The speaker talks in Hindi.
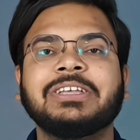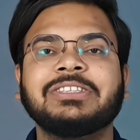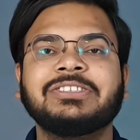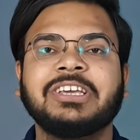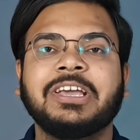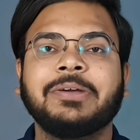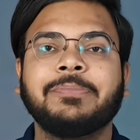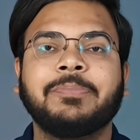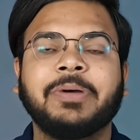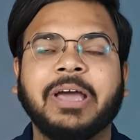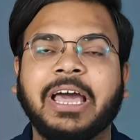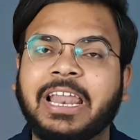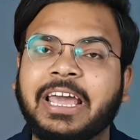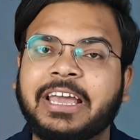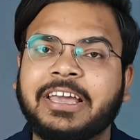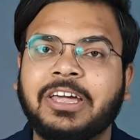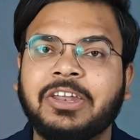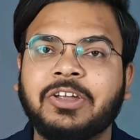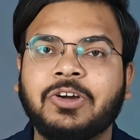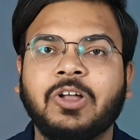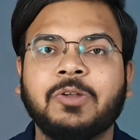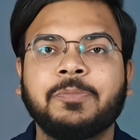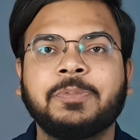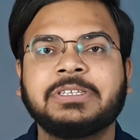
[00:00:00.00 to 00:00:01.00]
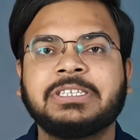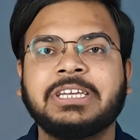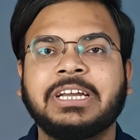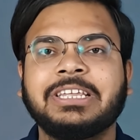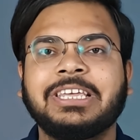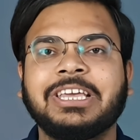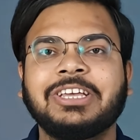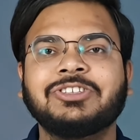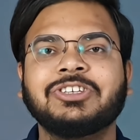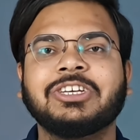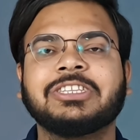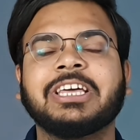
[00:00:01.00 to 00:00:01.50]
कीजिए बेल आइकन कॉल पर सेट
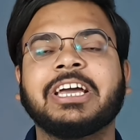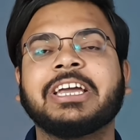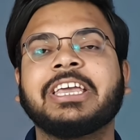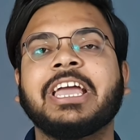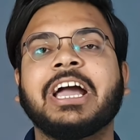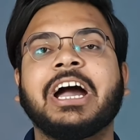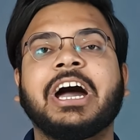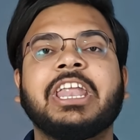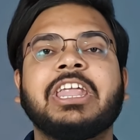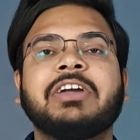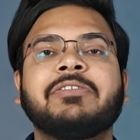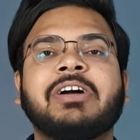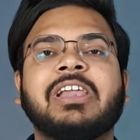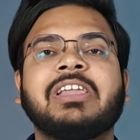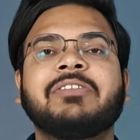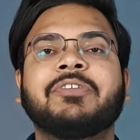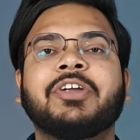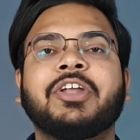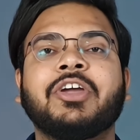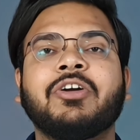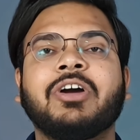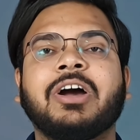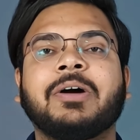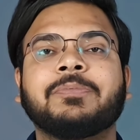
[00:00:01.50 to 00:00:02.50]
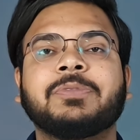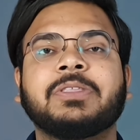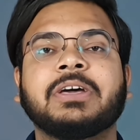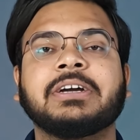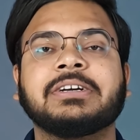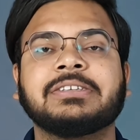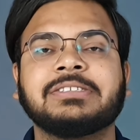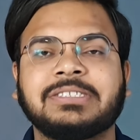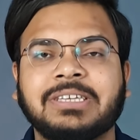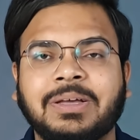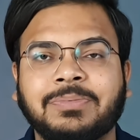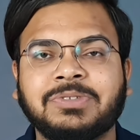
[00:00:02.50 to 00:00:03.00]
कीजिए ताकि आने वाली वीडियो आप
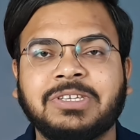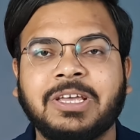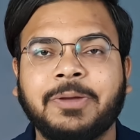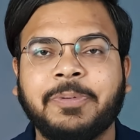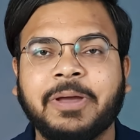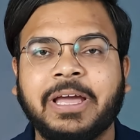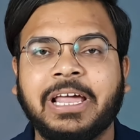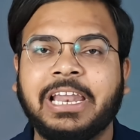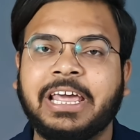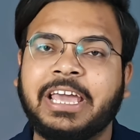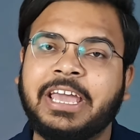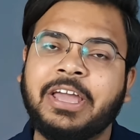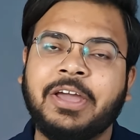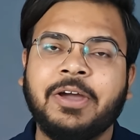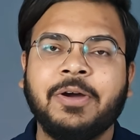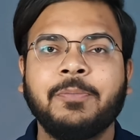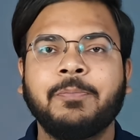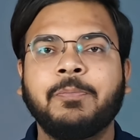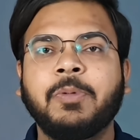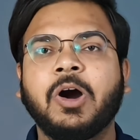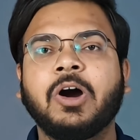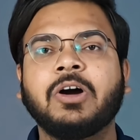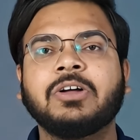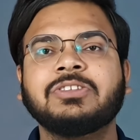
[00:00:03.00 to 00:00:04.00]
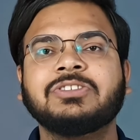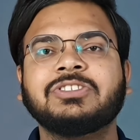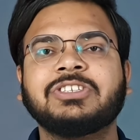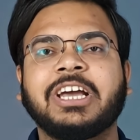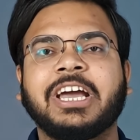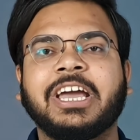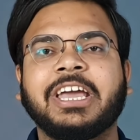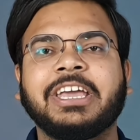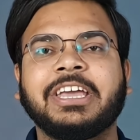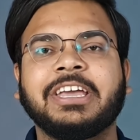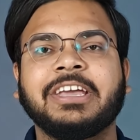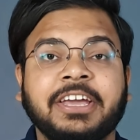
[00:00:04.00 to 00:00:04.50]
तक सबसे पहले पहुंच
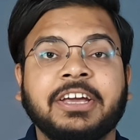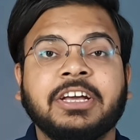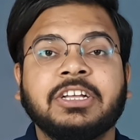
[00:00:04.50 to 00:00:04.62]
जाए